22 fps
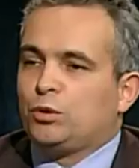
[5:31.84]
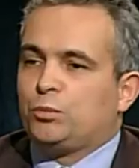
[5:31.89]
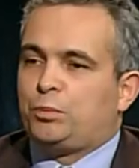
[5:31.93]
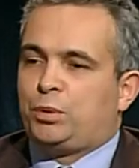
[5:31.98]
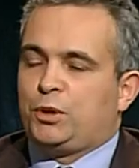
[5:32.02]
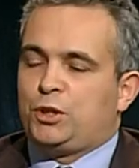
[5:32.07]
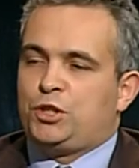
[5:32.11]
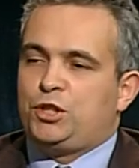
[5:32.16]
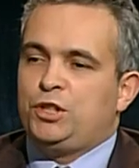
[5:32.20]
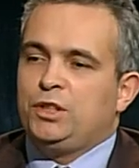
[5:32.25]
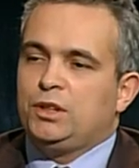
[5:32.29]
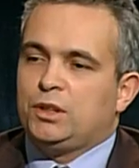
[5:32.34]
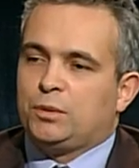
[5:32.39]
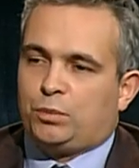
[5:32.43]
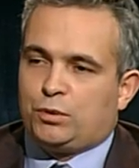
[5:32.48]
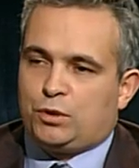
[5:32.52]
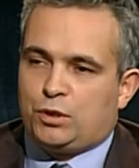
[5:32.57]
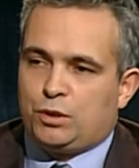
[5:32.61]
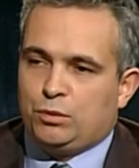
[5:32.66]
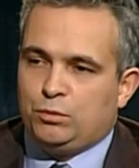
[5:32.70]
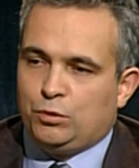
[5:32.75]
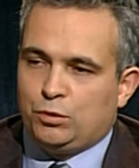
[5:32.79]
причина,
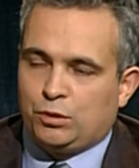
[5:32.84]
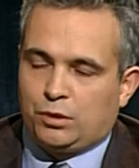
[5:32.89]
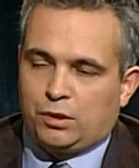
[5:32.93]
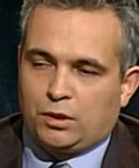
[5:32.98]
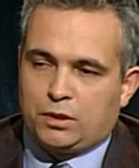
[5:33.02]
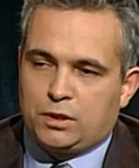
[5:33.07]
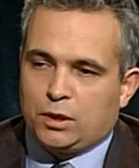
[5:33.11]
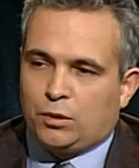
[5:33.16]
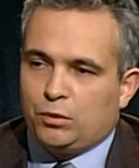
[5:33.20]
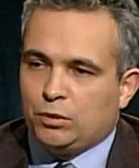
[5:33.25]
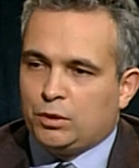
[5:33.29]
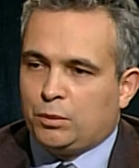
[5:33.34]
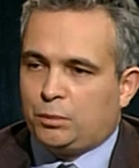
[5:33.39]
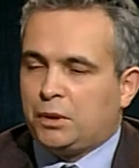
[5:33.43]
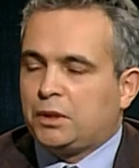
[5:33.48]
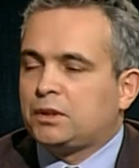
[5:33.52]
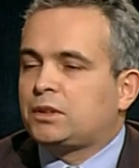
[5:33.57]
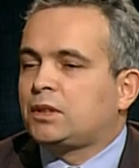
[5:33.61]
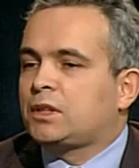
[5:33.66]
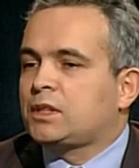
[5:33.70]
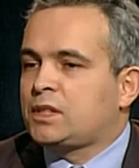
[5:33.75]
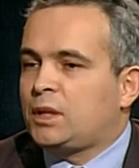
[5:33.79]
почему этот
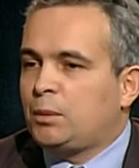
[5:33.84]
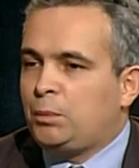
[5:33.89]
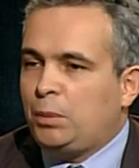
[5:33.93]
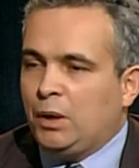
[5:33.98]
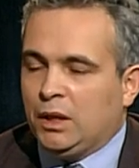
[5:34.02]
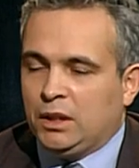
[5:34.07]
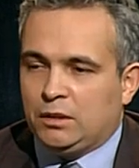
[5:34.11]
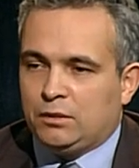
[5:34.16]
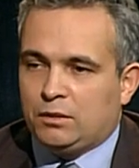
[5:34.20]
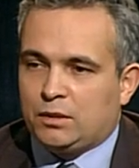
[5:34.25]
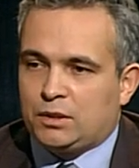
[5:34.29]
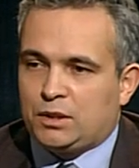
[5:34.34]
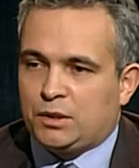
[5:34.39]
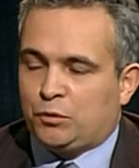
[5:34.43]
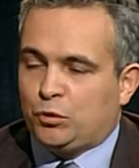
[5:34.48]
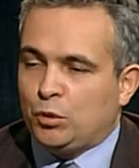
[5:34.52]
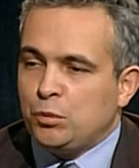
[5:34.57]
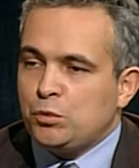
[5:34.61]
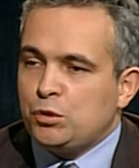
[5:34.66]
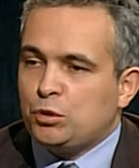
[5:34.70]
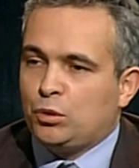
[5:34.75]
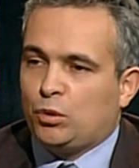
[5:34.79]
законопроект разрабатывается, в
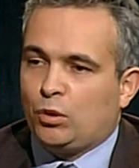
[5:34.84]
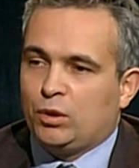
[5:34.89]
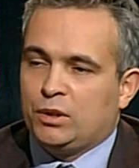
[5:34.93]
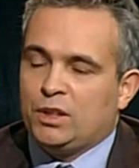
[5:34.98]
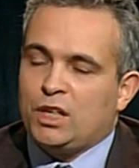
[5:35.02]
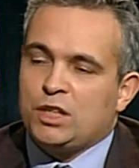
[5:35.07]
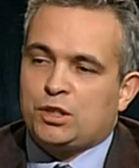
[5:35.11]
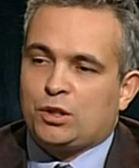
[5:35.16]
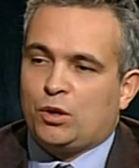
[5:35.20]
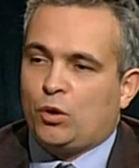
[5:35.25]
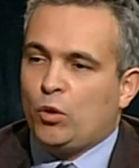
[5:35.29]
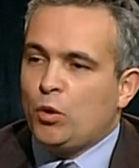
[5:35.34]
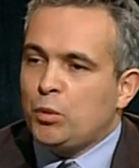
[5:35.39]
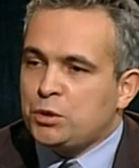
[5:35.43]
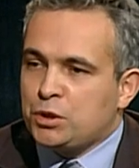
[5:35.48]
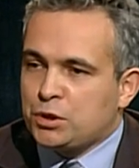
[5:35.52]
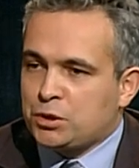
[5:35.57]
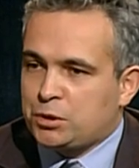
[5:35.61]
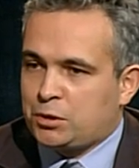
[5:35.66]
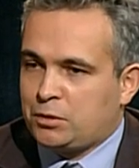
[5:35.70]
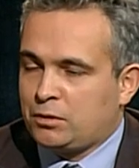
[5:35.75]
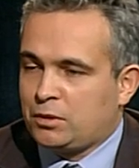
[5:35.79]
том, что наше
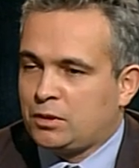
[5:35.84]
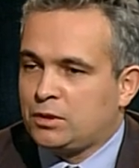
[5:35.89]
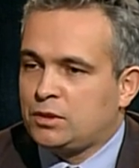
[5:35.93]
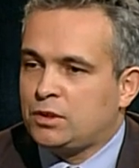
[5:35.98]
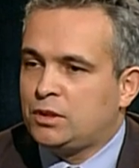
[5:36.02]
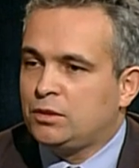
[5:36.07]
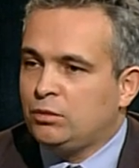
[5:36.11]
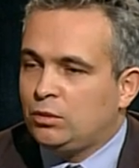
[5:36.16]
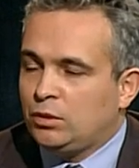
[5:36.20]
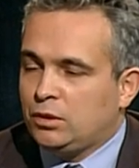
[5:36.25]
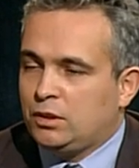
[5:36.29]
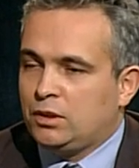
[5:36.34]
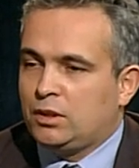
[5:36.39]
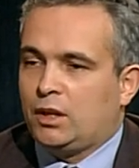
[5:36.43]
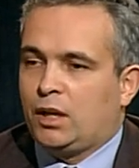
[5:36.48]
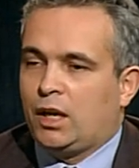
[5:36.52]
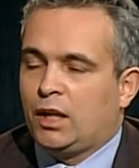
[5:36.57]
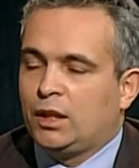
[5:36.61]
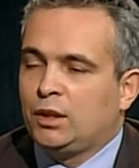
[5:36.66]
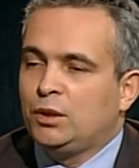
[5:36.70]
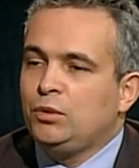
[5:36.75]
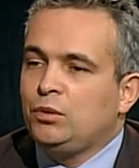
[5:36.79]
общество сегодня,
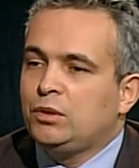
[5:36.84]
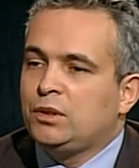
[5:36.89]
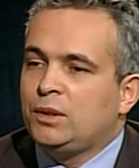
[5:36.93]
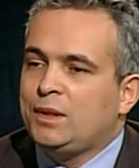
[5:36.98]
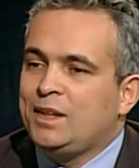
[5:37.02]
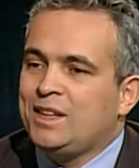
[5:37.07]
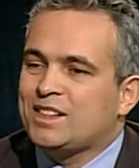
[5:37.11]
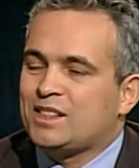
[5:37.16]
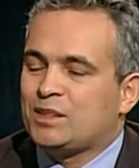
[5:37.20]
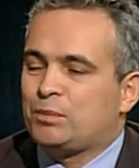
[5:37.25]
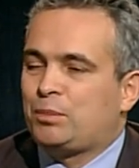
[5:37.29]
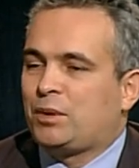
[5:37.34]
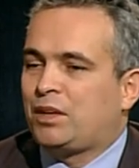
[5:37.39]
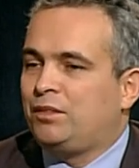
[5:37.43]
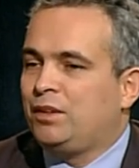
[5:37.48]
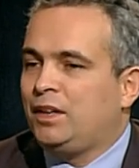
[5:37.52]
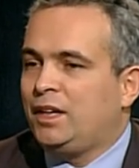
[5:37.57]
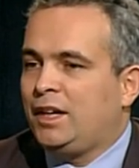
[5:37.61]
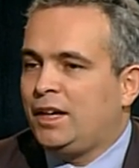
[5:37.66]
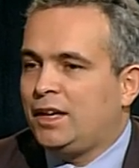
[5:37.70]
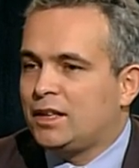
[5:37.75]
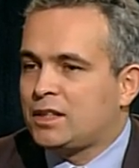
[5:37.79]
оно не
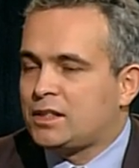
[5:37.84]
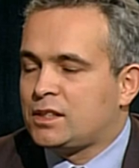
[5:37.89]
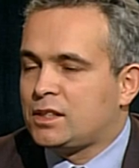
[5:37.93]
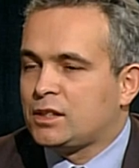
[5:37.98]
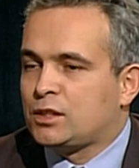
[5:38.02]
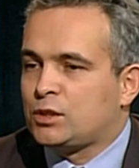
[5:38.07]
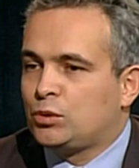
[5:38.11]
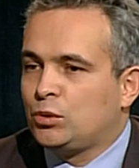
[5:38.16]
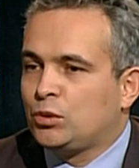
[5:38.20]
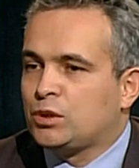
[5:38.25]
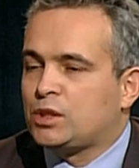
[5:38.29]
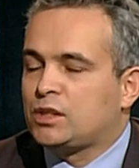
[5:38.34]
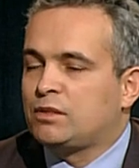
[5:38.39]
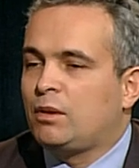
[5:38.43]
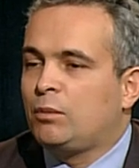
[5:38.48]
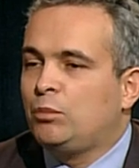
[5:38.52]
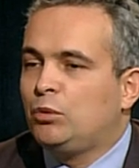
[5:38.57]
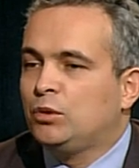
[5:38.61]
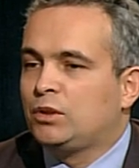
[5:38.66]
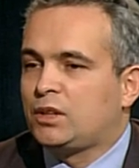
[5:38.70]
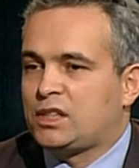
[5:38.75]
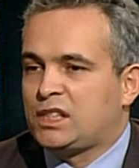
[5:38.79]
справляется с той
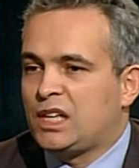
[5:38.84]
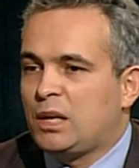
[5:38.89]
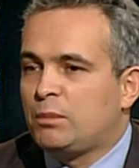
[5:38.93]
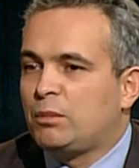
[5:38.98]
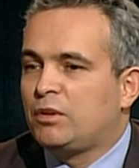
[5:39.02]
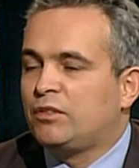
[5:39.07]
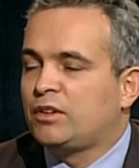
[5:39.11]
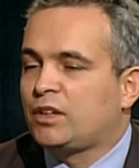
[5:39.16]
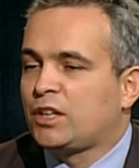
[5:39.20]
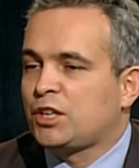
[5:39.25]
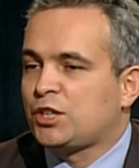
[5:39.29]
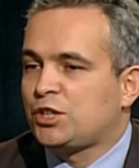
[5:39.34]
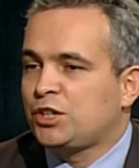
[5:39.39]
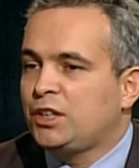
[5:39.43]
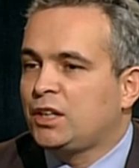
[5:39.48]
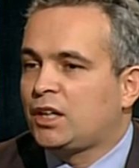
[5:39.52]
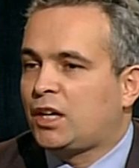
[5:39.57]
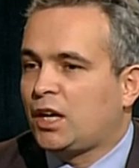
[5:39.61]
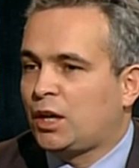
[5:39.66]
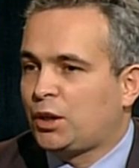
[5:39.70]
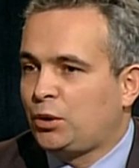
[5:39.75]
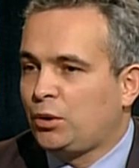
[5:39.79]
свободой самовыражения,
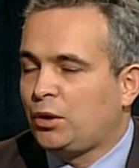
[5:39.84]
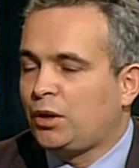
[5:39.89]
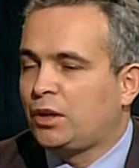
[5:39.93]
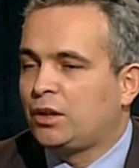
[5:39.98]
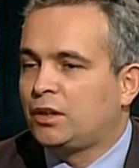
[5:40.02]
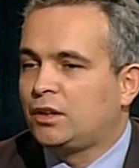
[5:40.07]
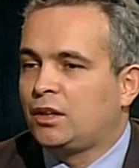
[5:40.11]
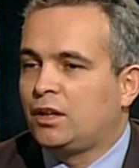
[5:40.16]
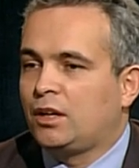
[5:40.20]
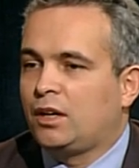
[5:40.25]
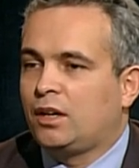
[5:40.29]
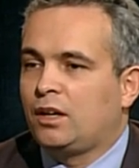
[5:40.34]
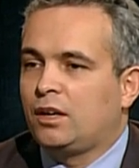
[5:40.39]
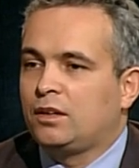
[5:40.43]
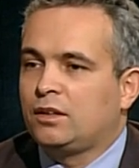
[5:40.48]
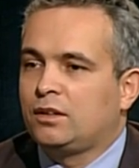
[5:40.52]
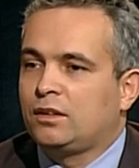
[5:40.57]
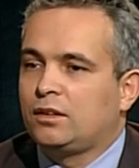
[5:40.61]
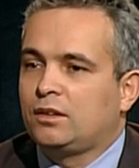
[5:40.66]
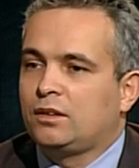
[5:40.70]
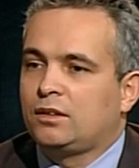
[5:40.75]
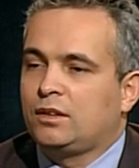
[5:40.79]
которая
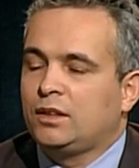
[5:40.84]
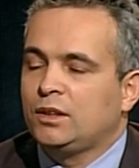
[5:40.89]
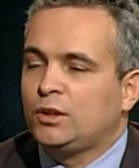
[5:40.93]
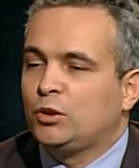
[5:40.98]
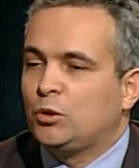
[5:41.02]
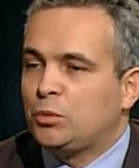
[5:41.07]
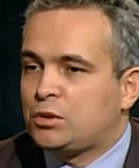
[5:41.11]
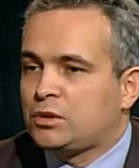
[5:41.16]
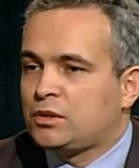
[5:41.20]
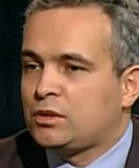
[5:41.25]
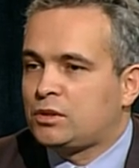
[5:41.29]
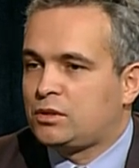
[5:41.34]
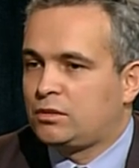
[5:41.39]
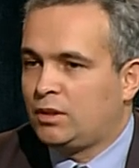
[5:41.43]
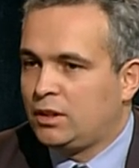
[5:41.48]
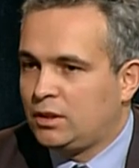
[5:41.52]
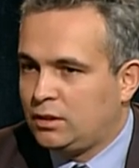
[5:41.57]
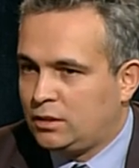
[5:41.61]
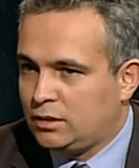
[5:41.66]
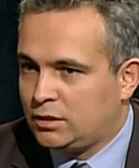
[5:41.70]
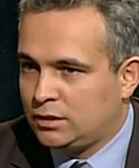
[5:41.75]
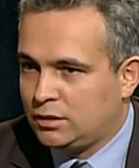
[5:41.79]
на это общество
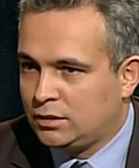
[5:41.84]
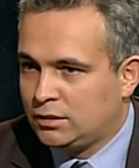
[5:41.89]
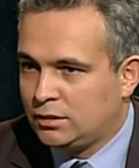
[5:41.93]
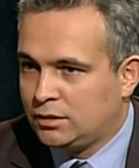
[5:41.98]
свалилась.